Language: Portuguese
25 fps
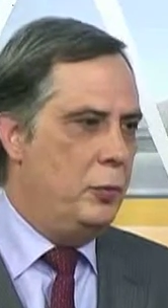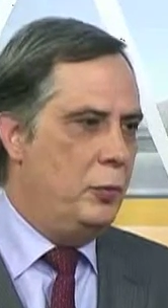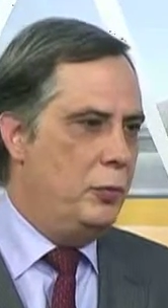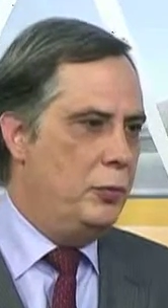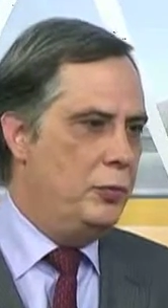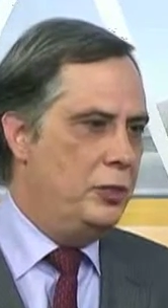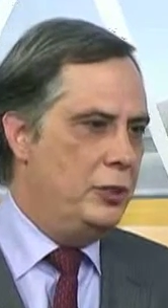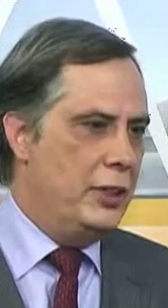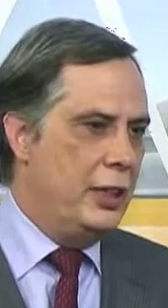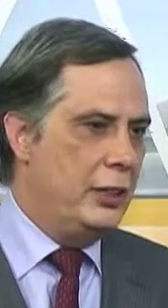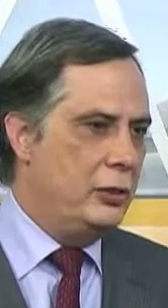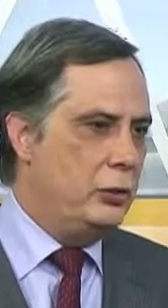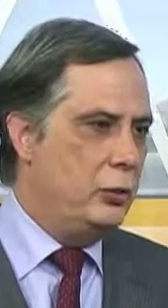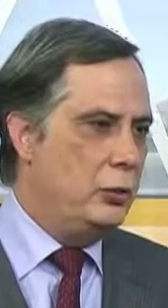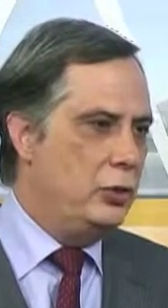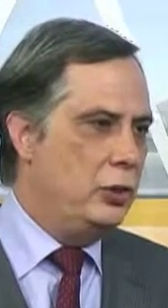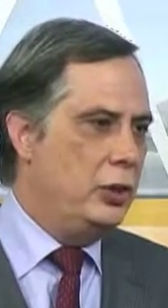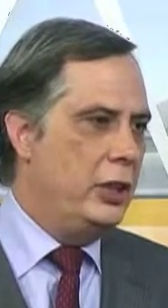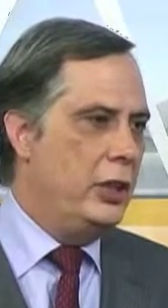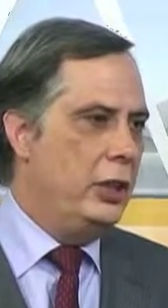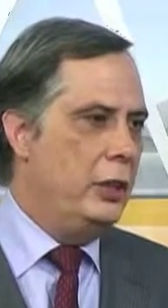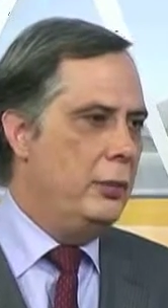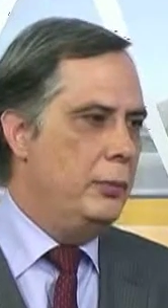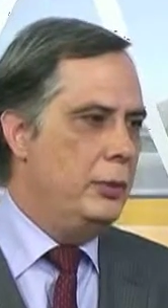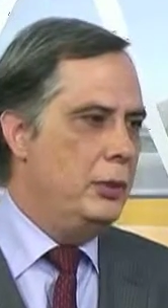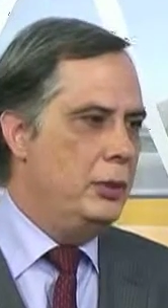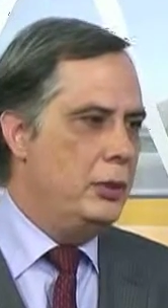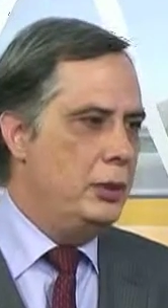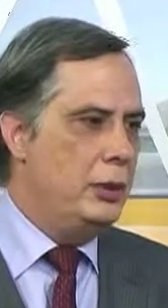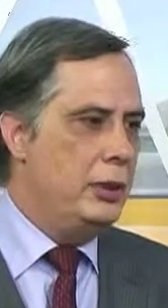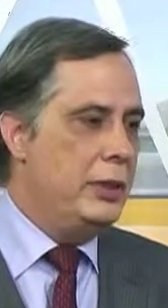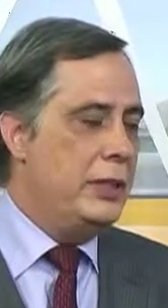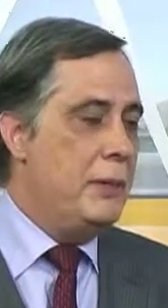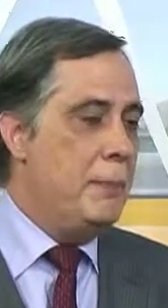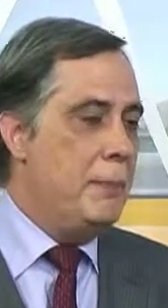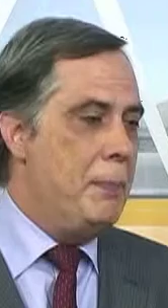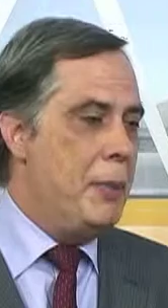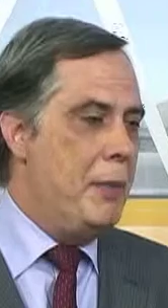fizesse um esquema de
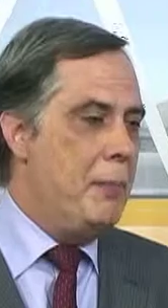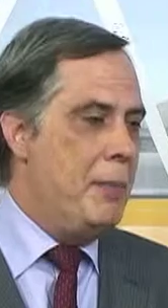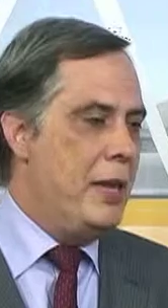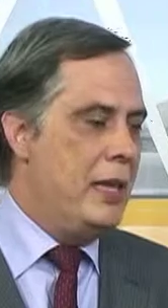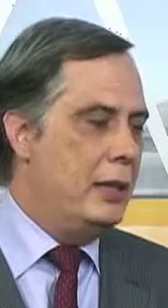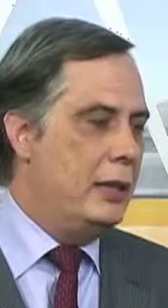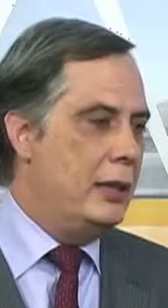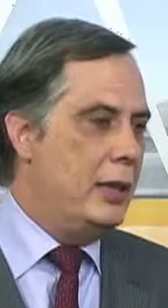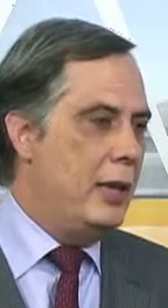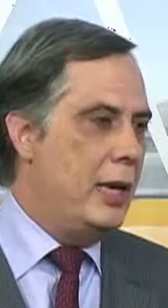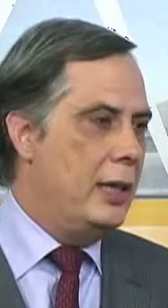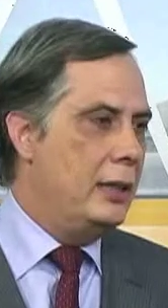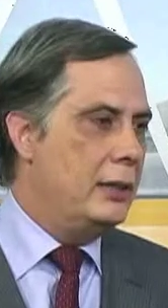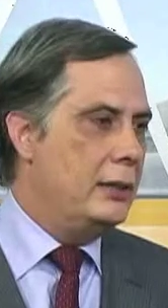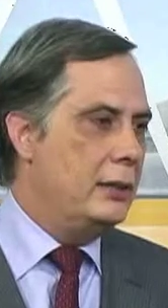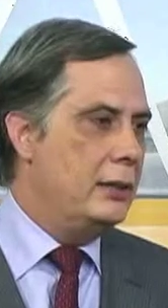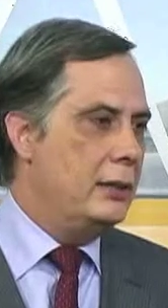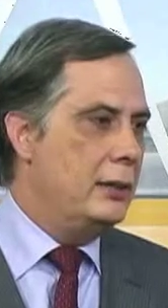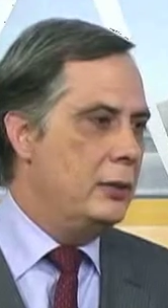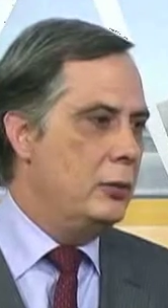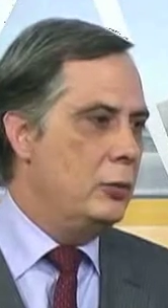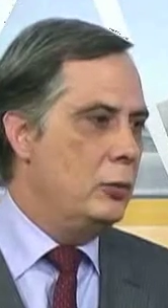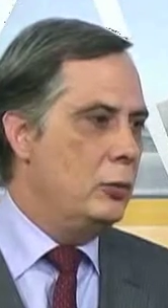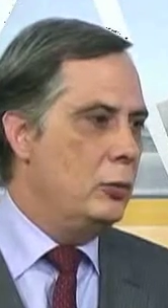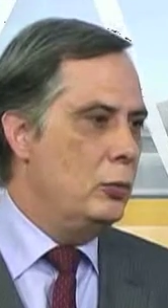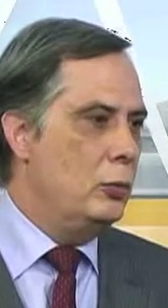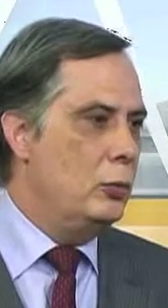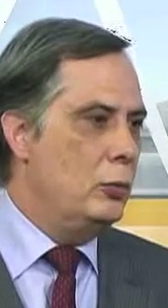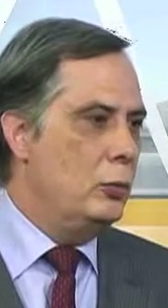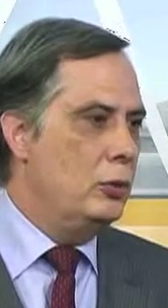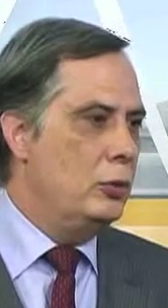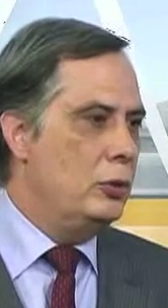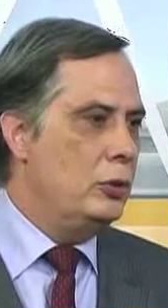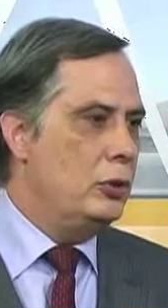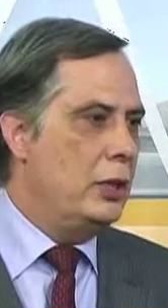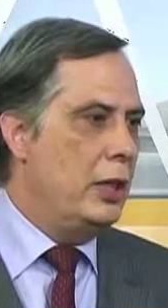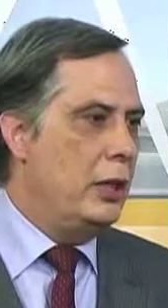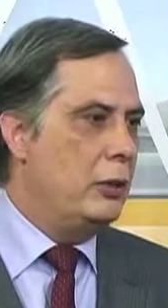que implementassem o
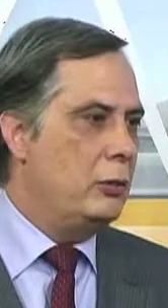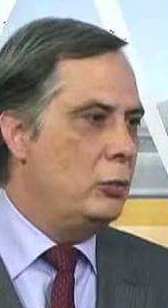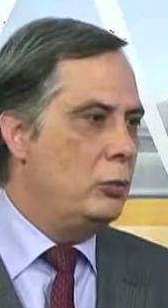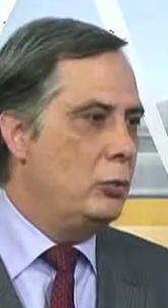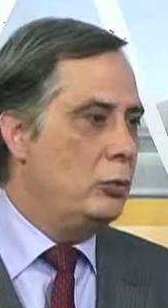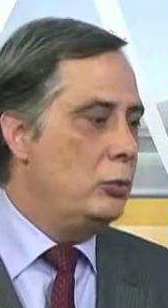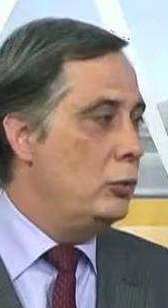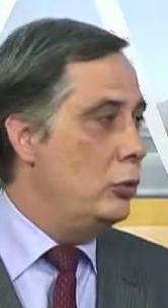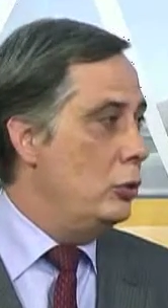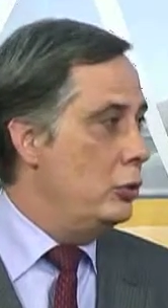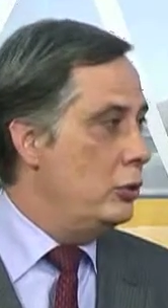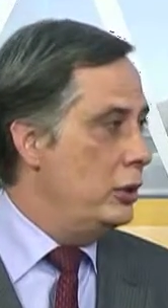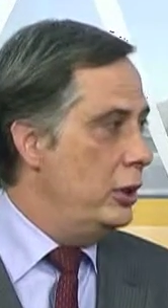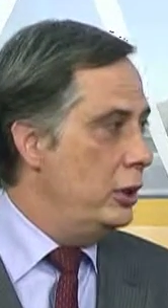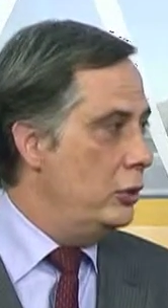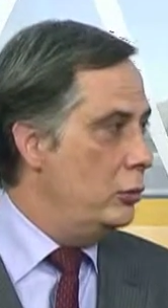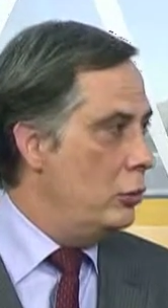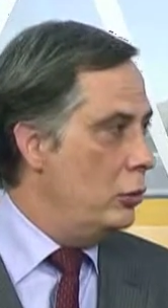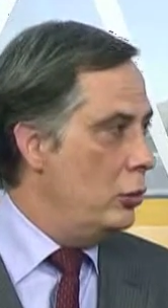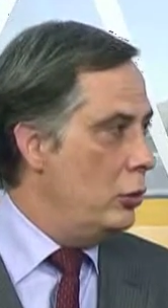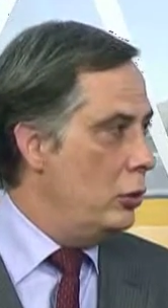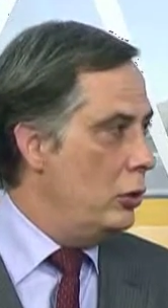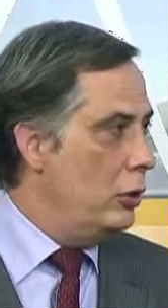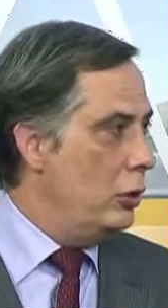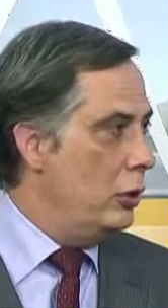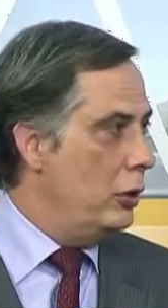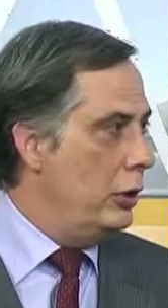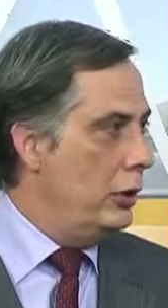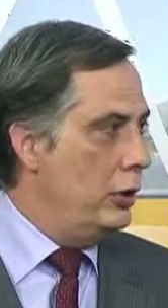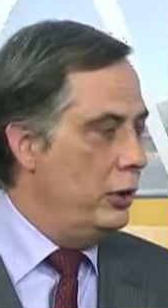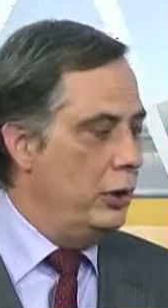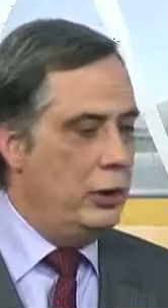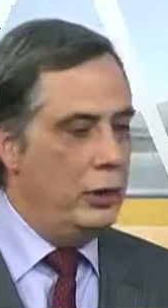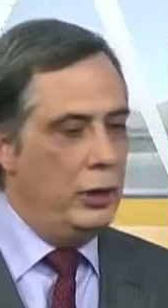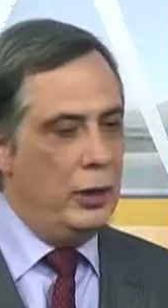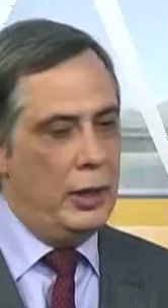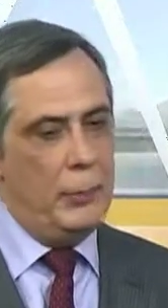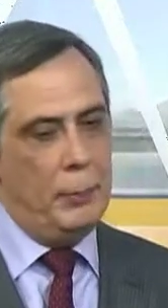Estatuto Torcedor
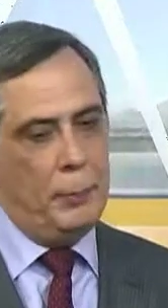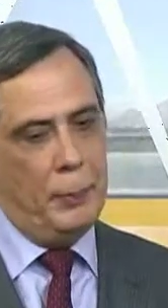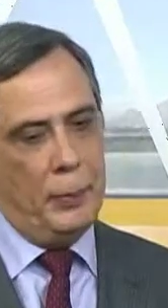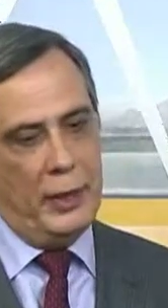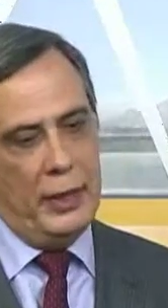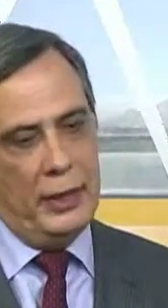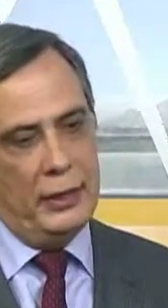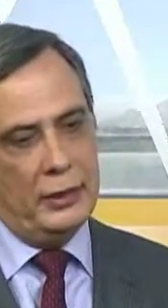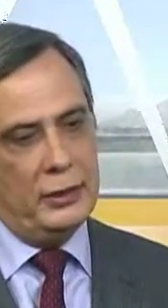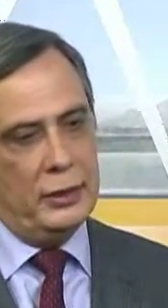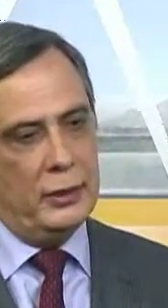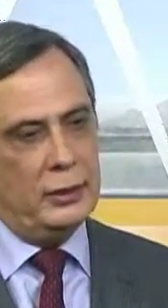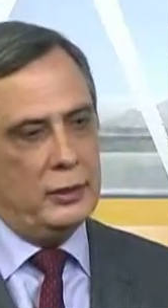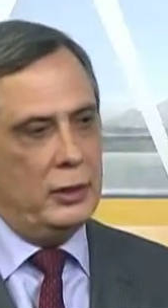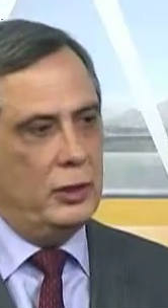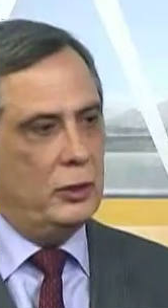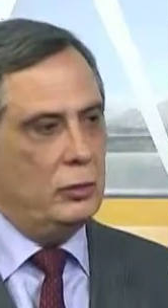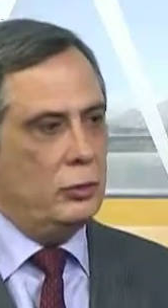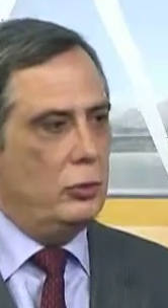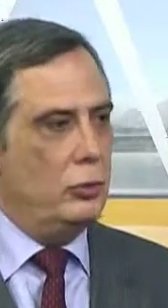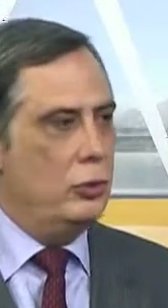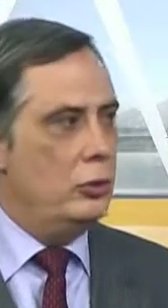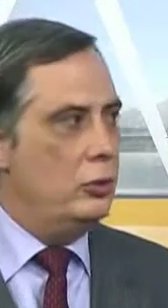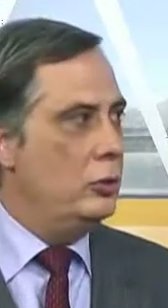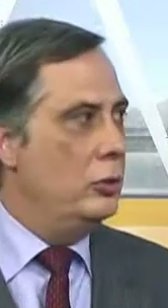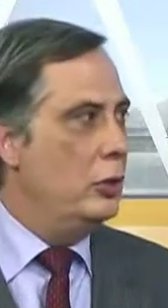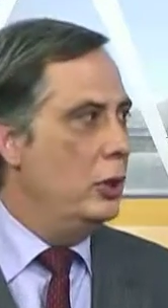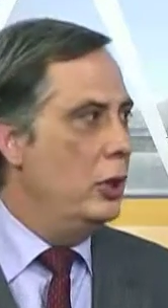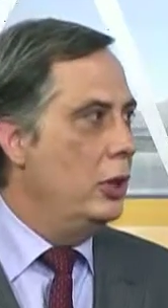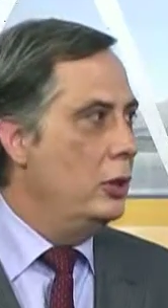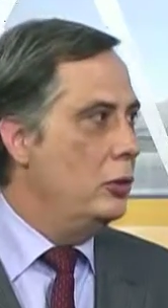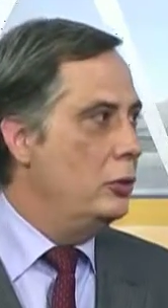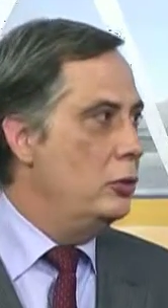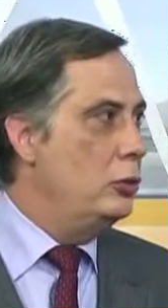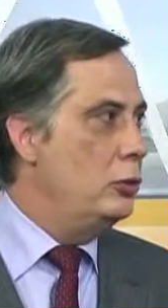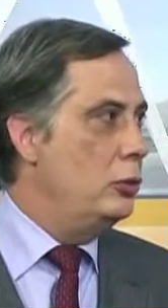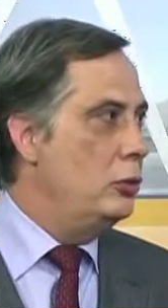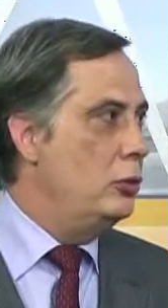e para essas questões
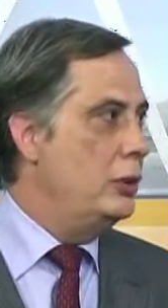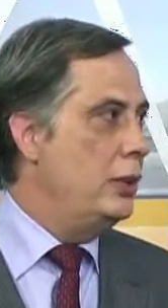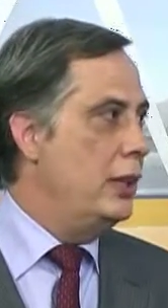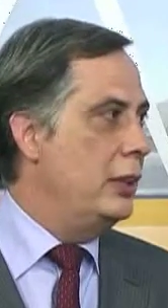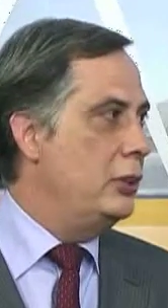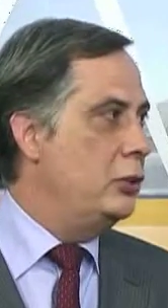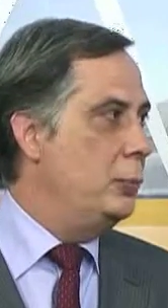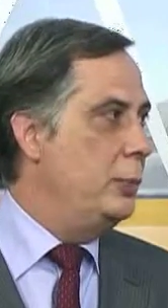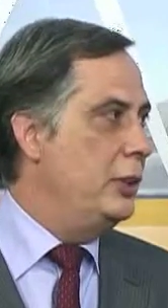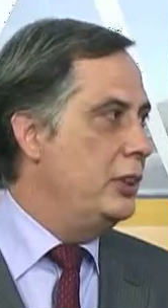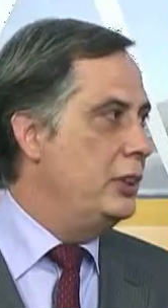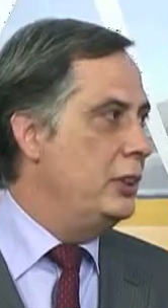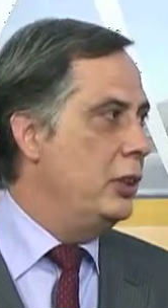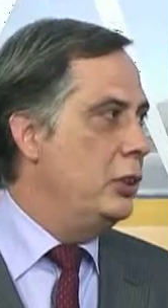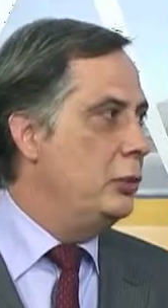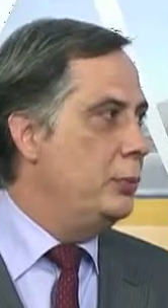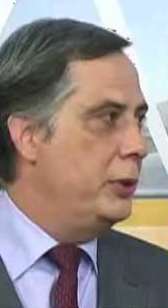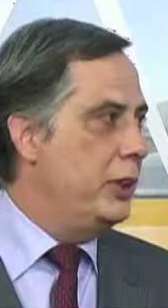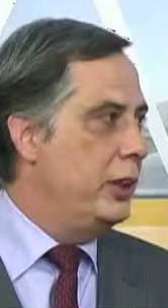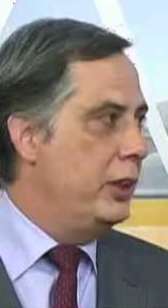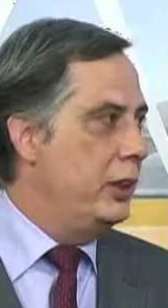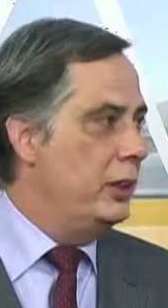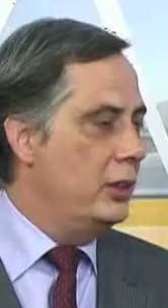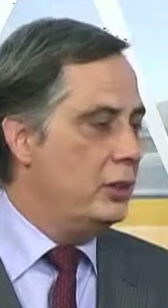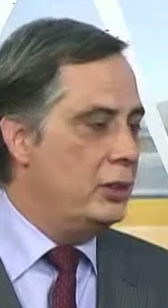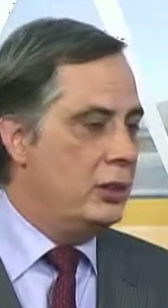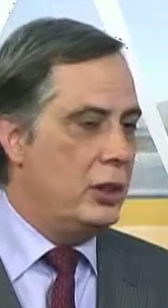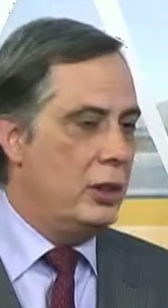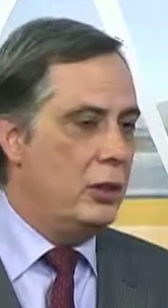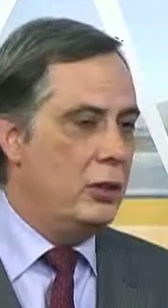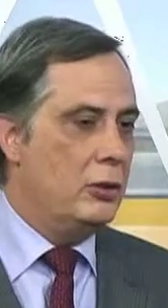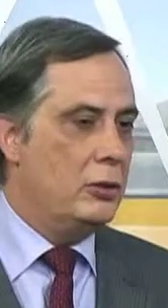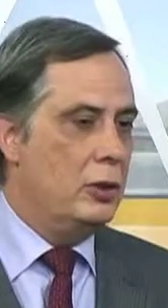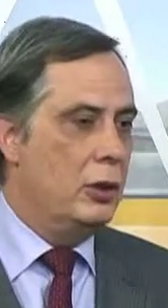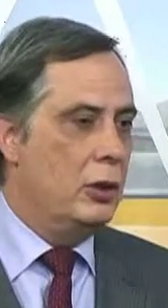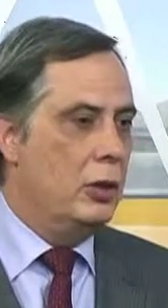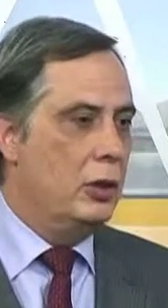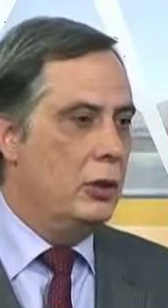de juizados especiais de pequenas
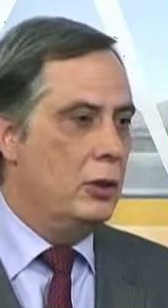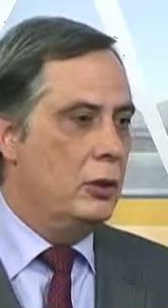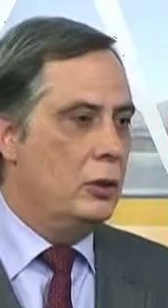causas,